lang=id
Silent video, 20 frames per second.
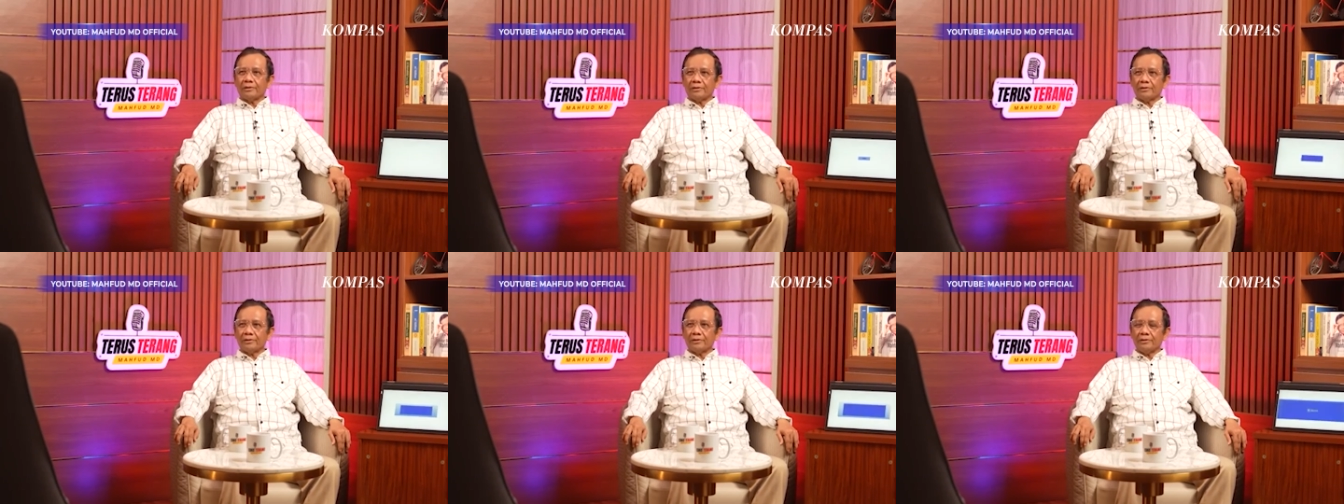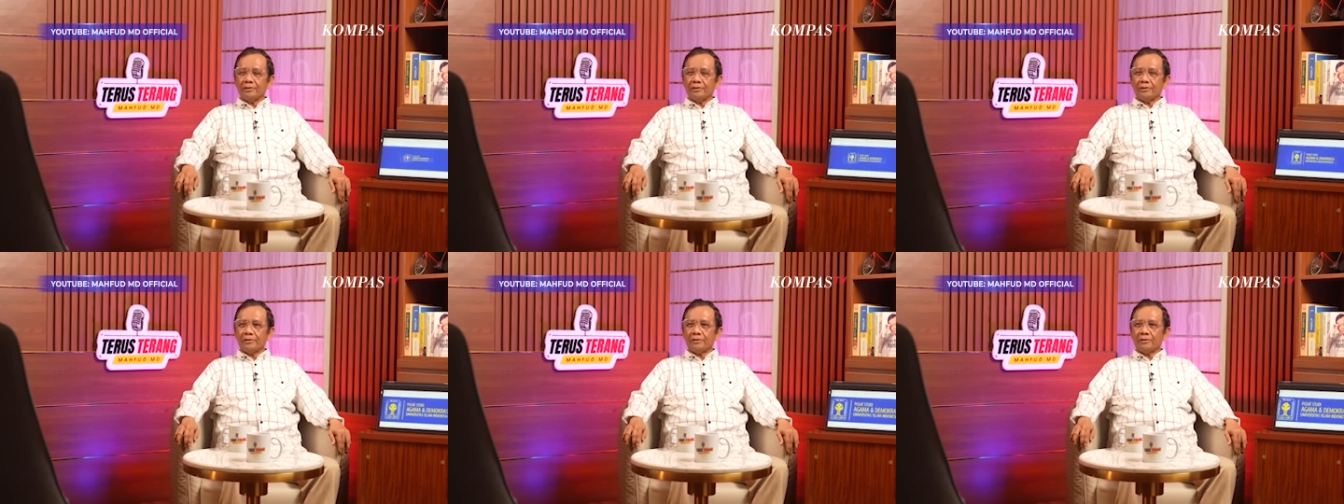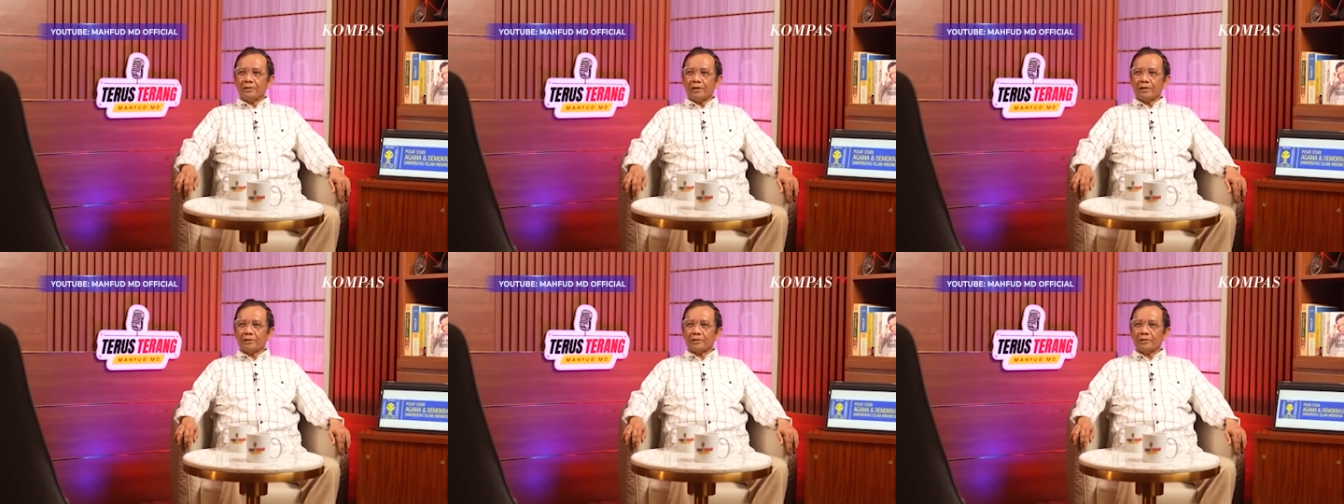Katanya
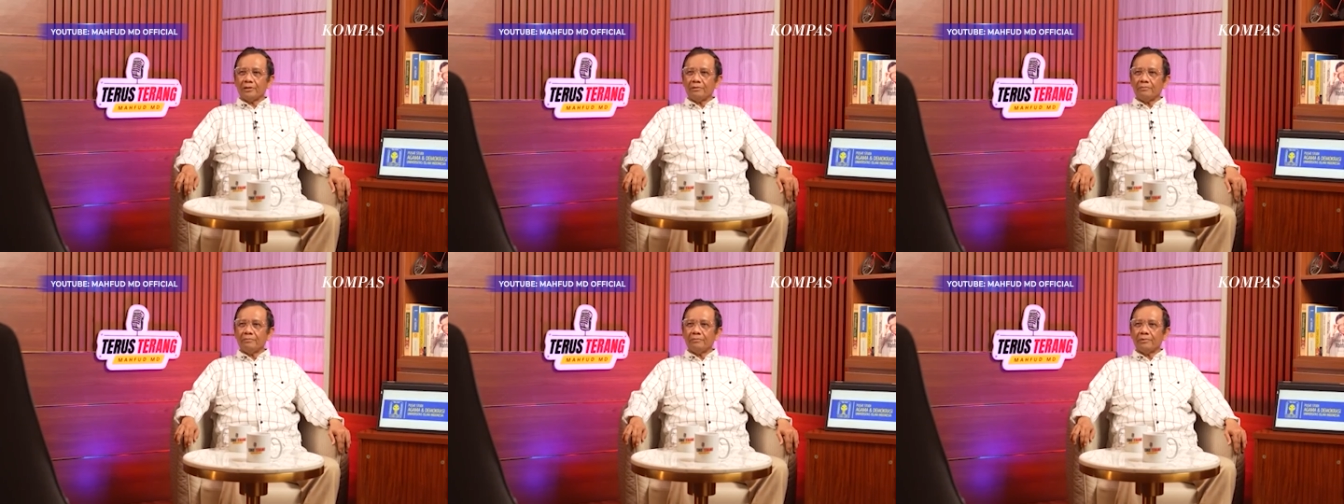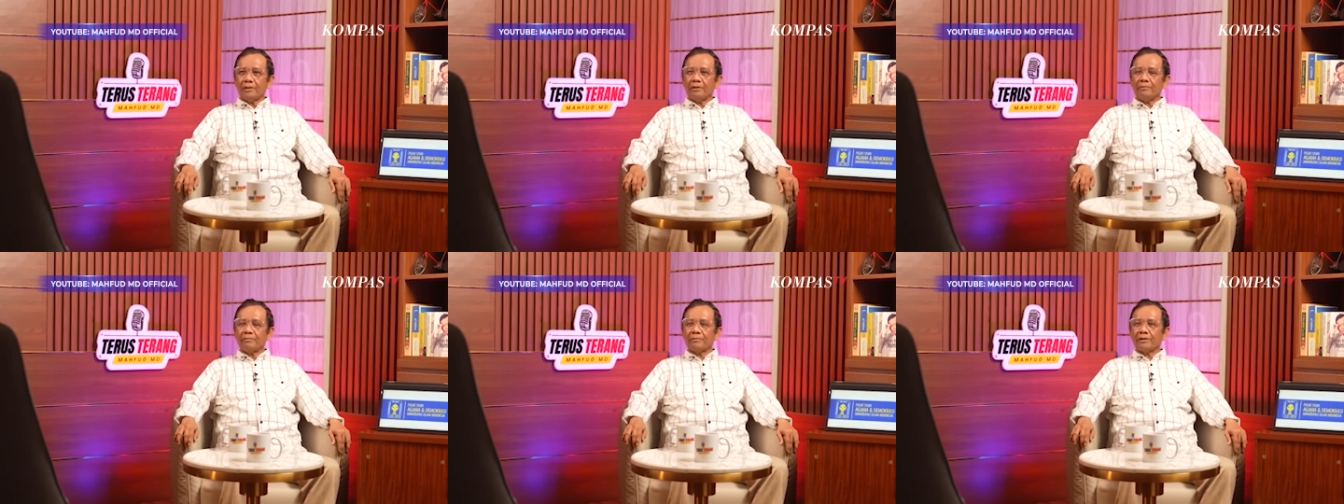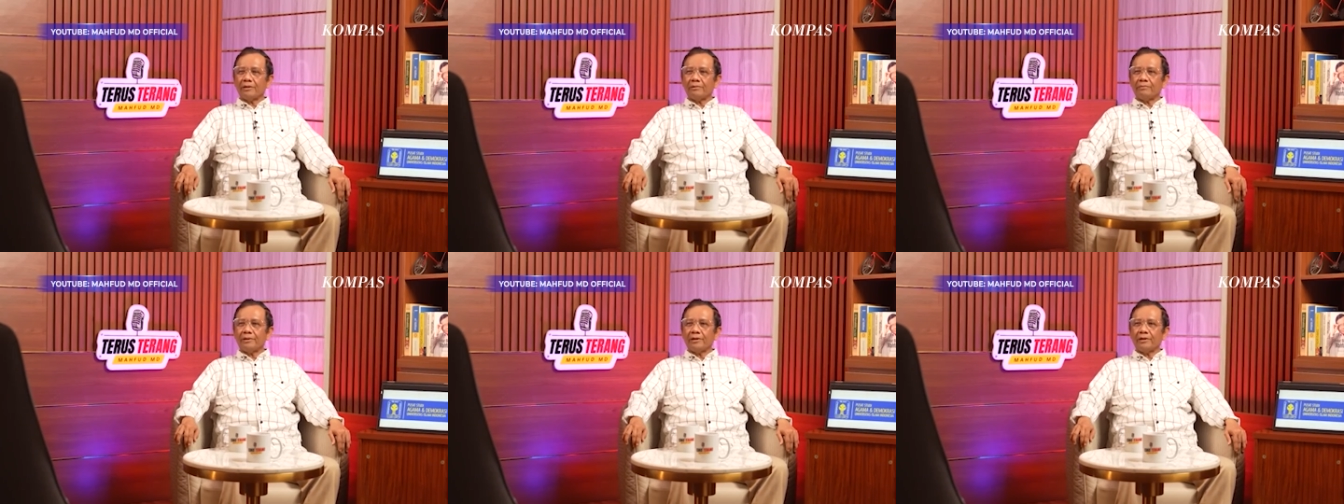hakim MK
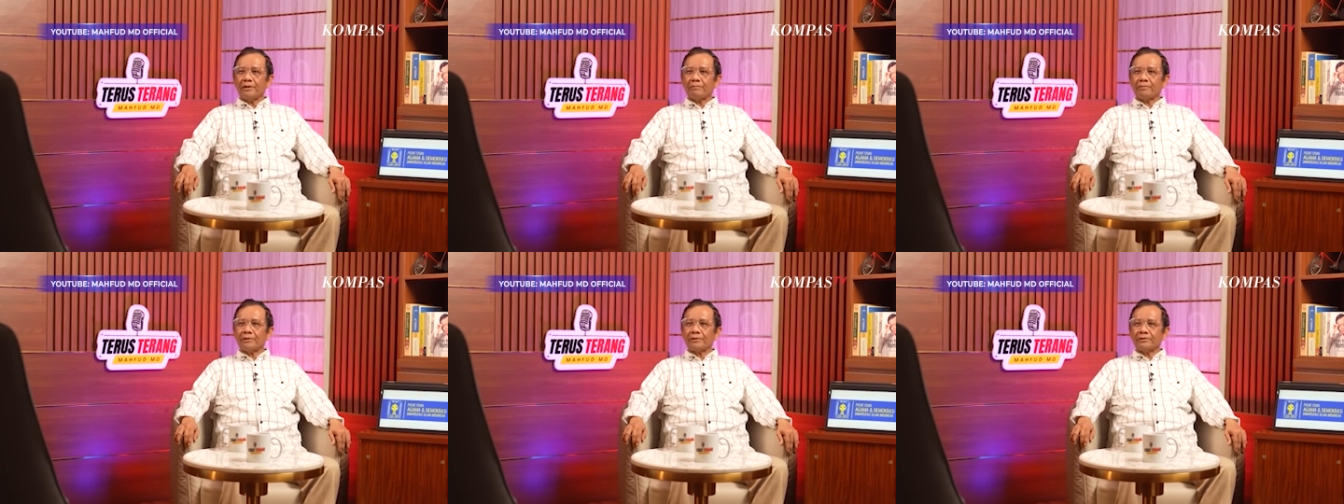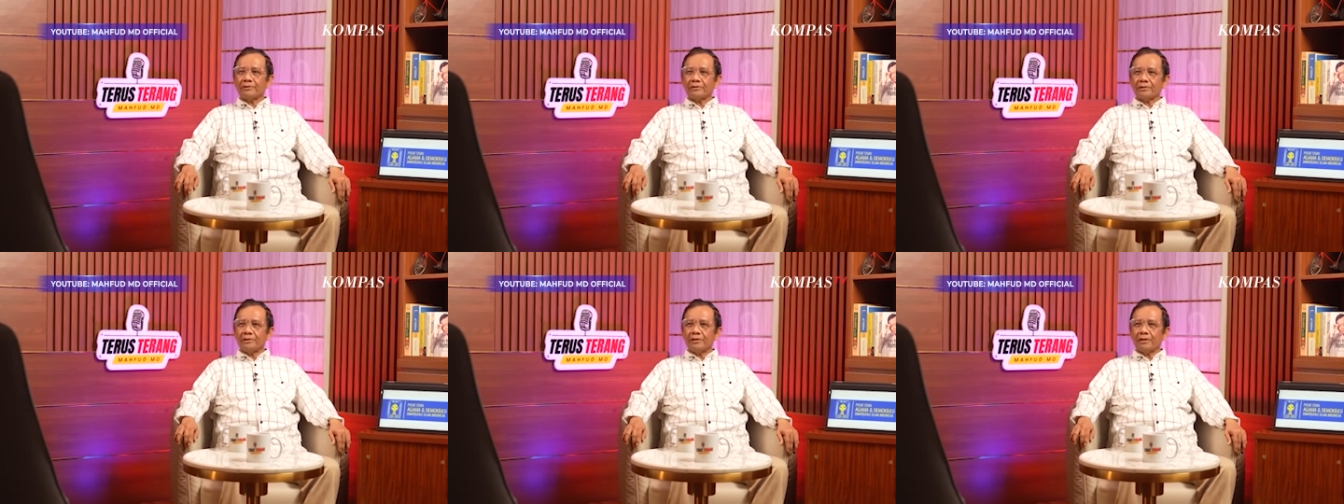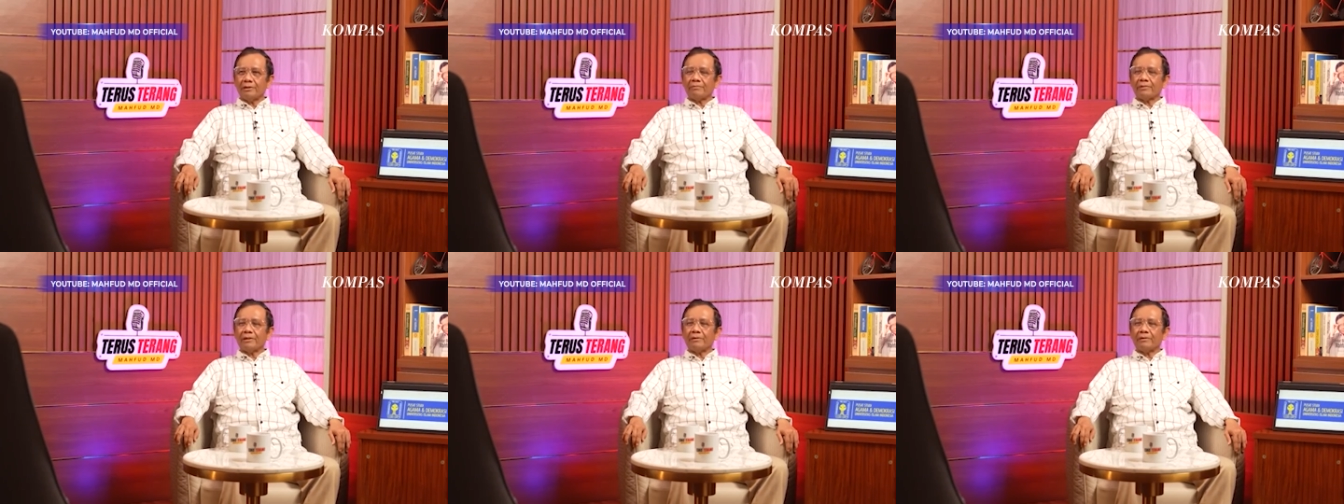mendapat sekian,